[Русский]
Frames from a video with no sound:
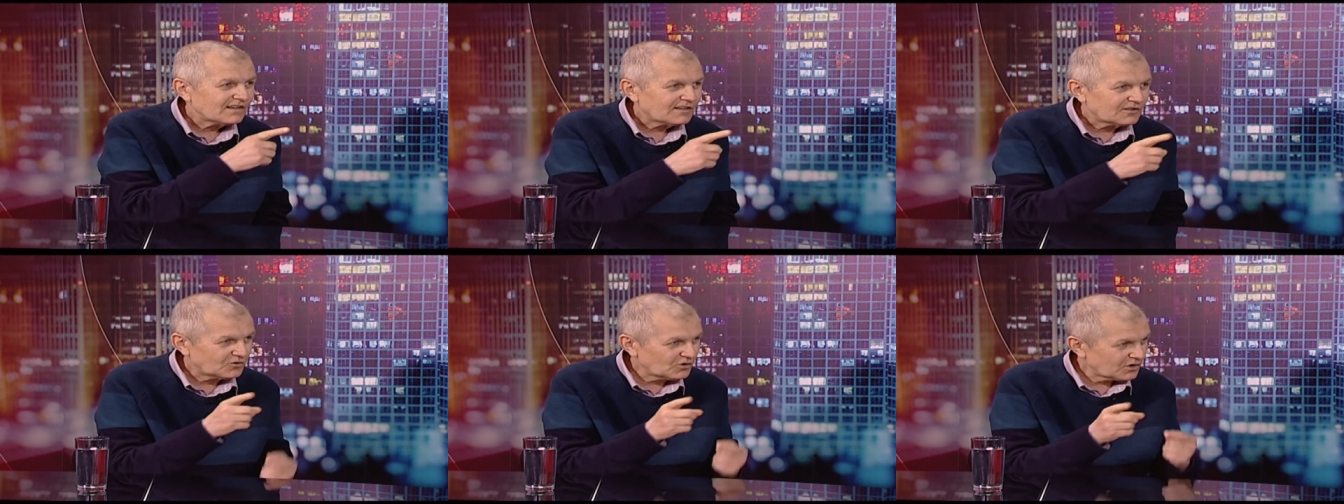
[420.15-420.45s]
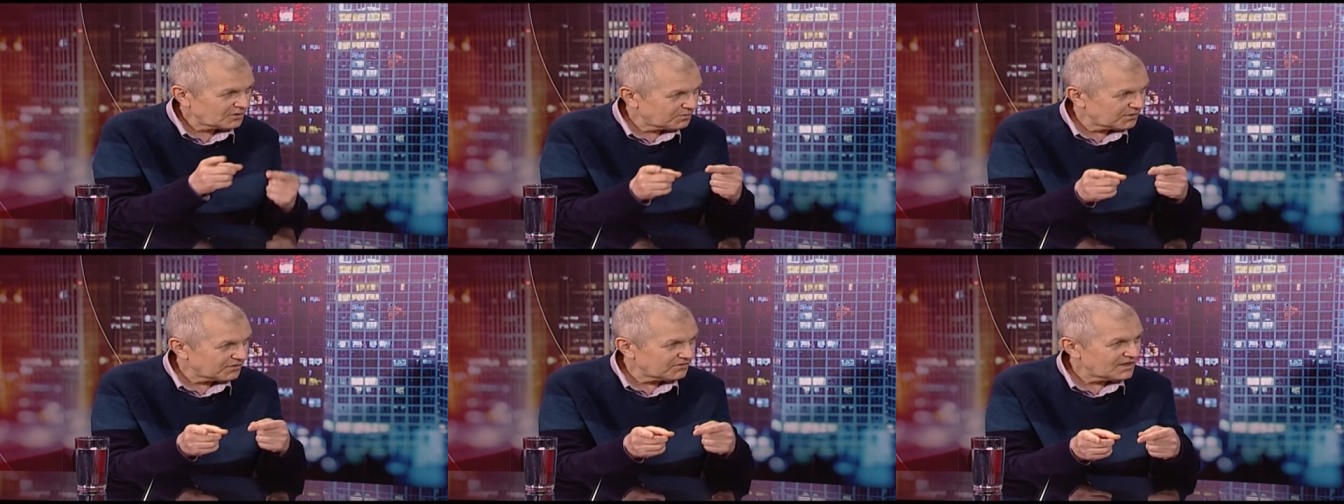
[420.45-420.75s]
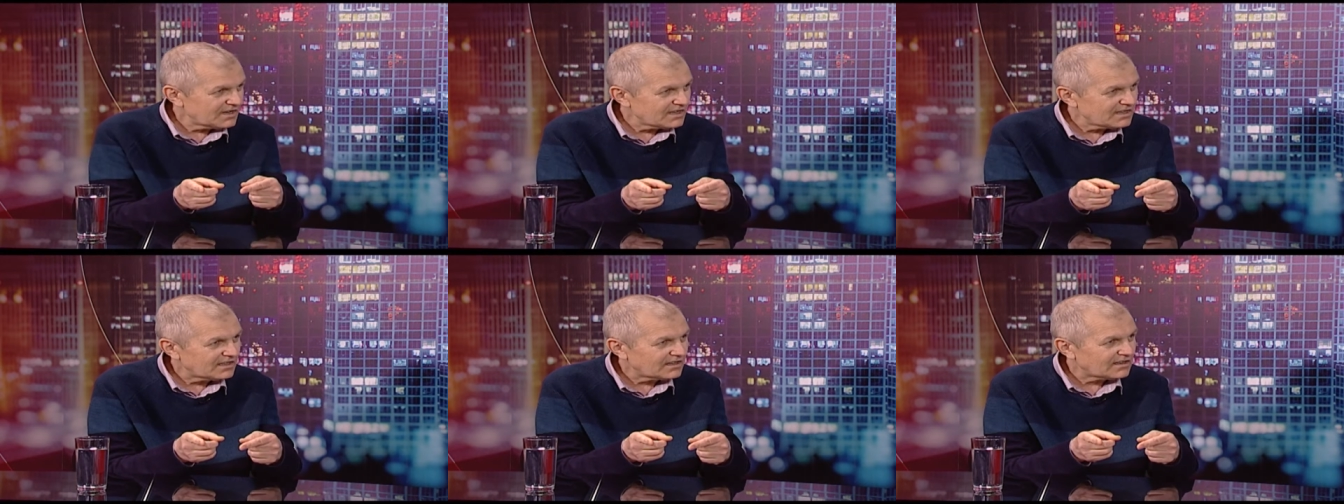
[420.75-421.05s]
которые
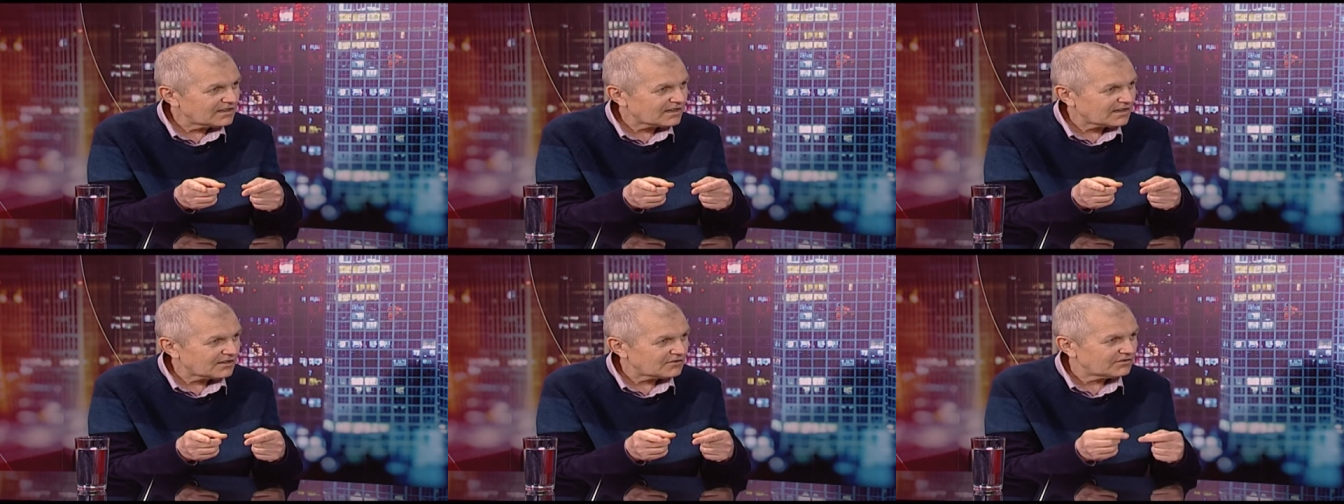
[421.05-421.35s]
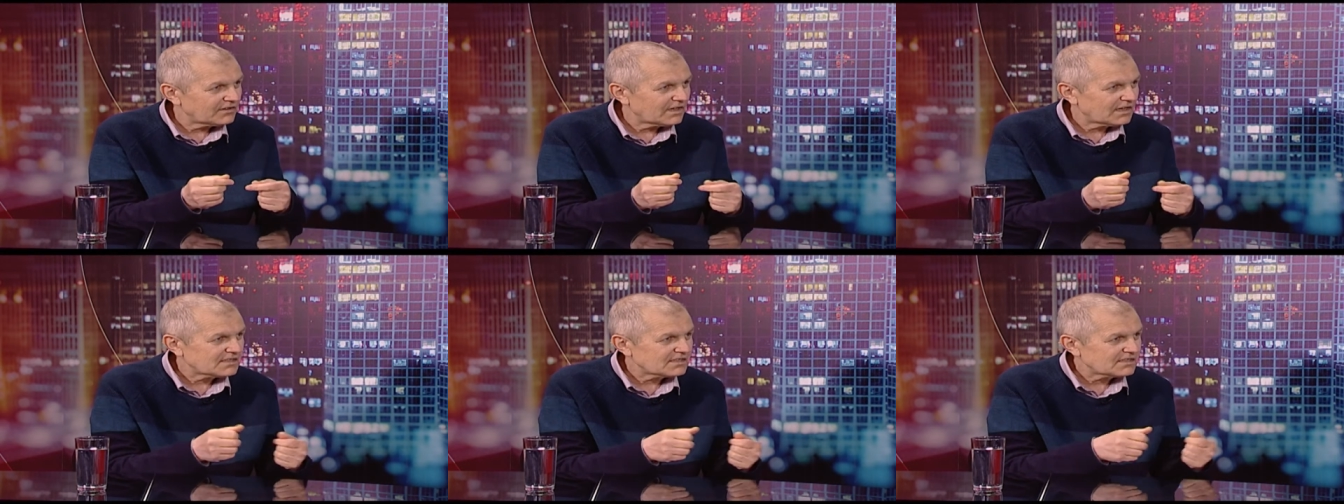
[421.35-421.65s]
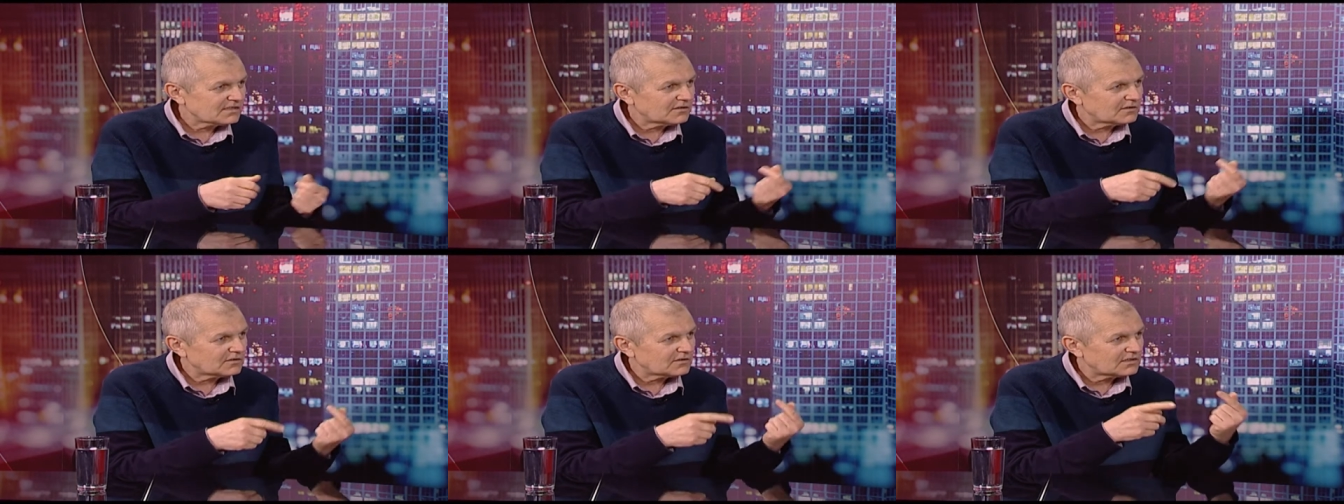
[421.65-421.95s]
привели Гитлера к
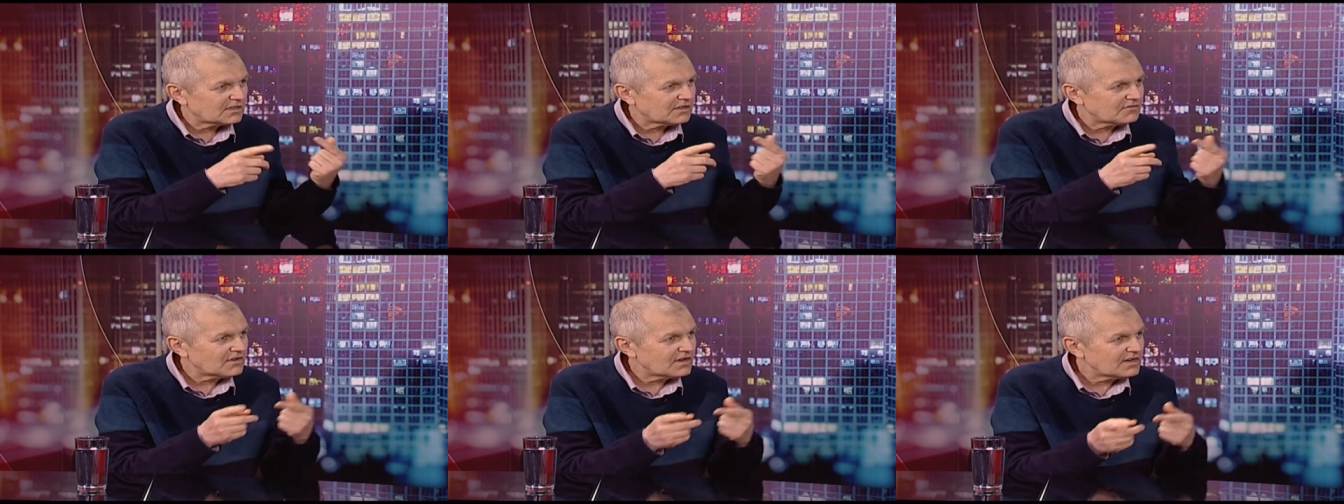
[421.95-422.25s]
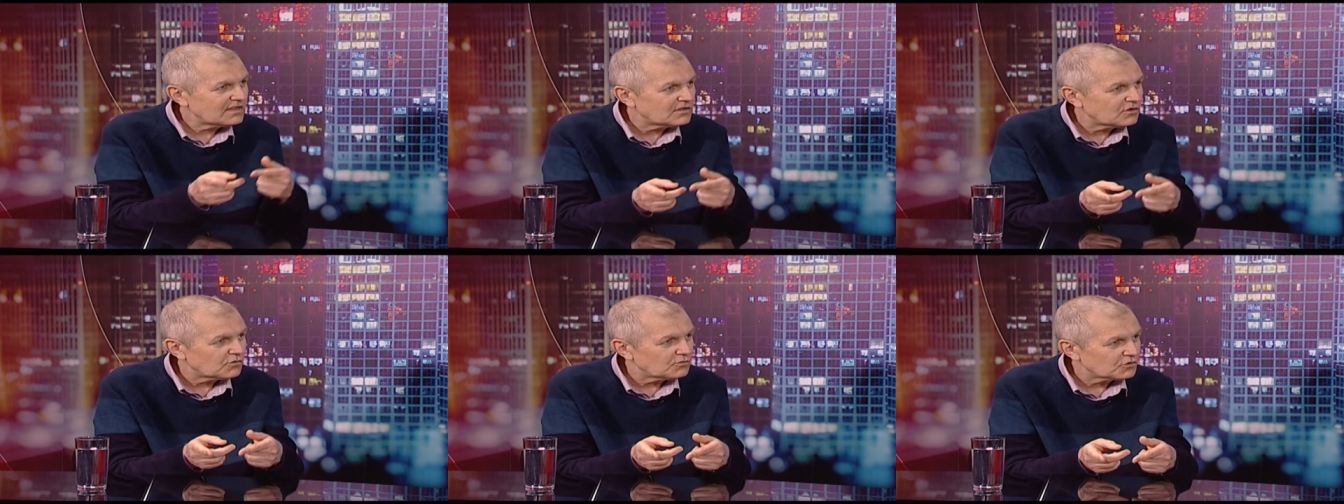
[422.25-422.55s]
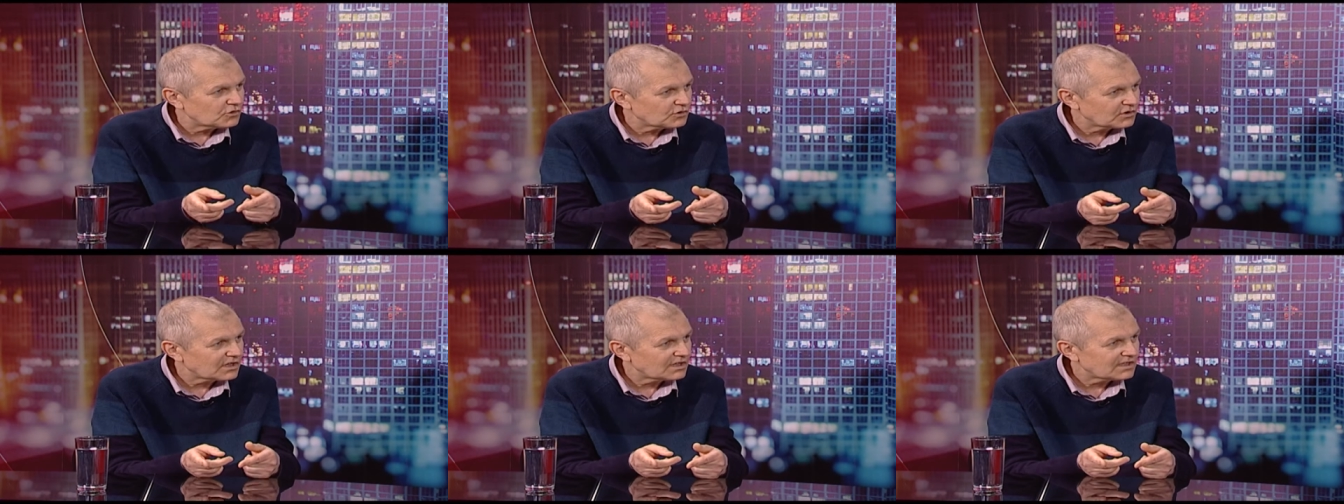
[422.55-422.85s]
власти, довели до
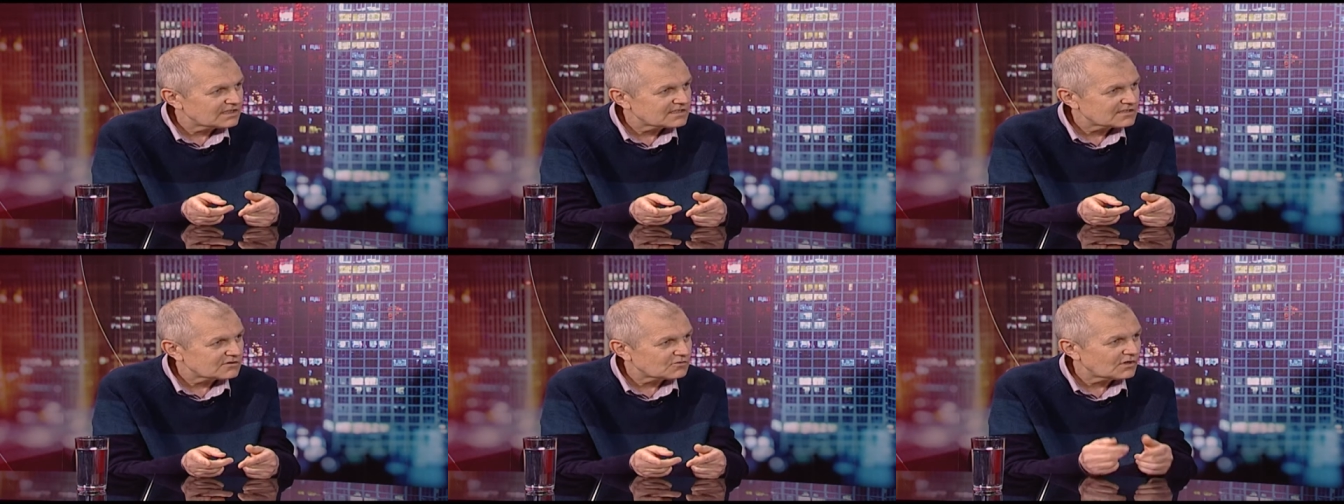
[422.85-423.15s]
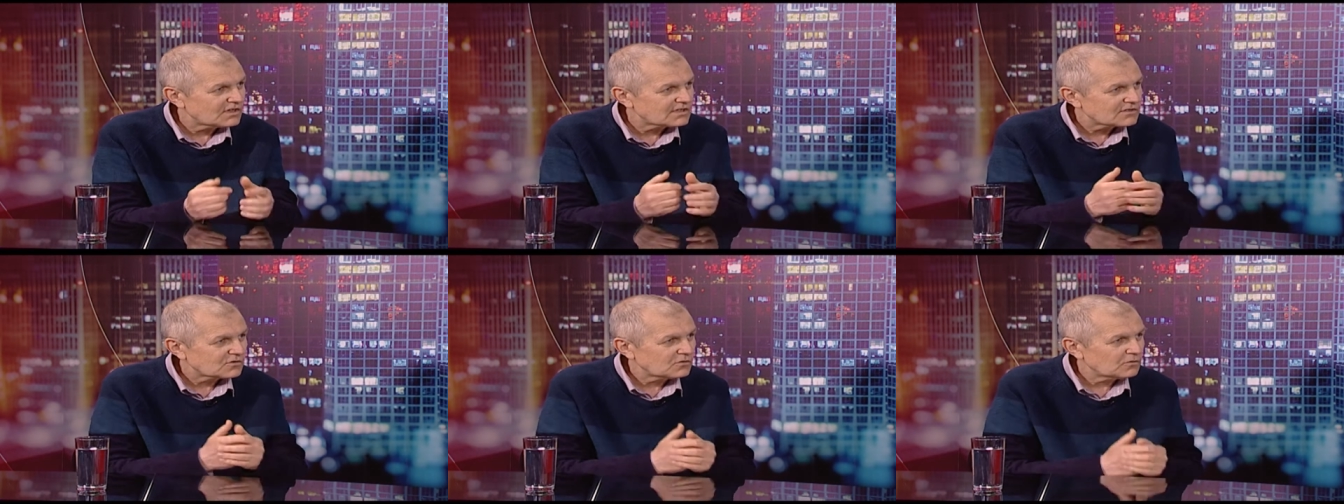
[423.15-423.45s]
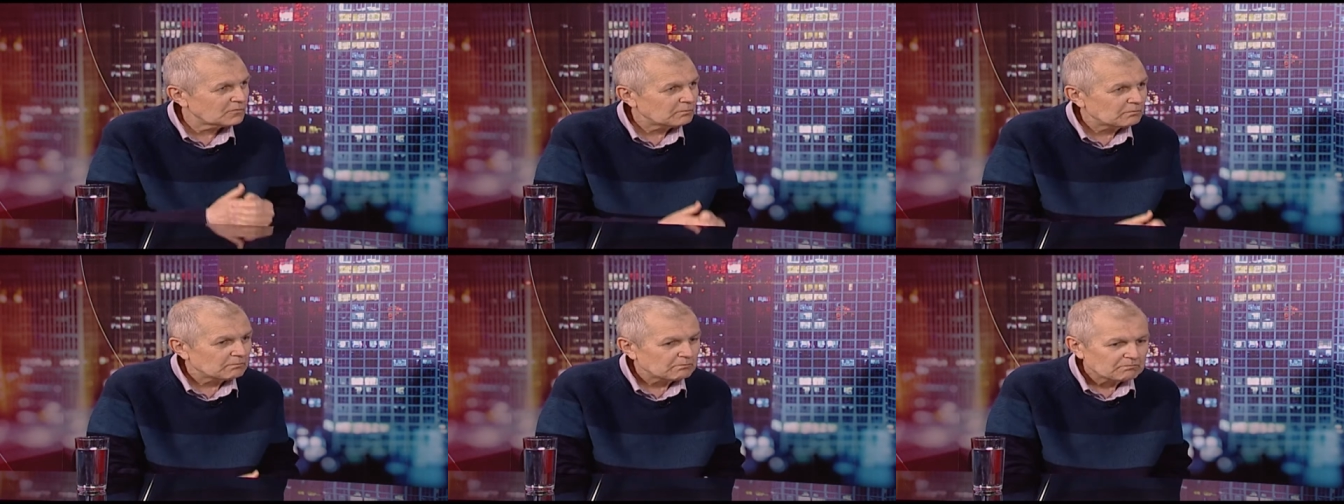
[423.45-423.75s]
Мюнхена
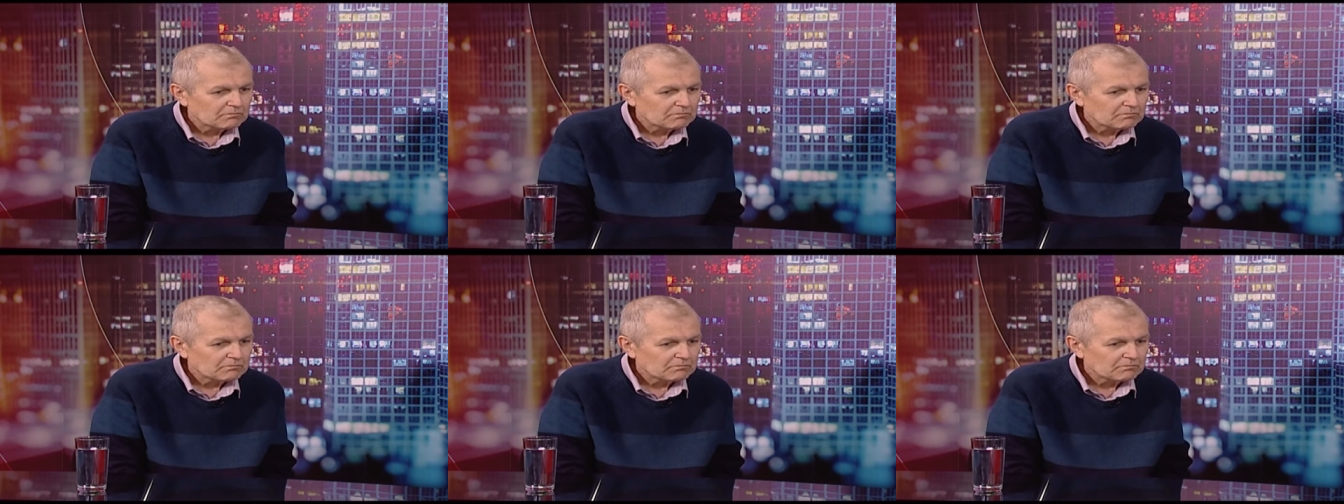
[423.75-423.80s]
ситуацию.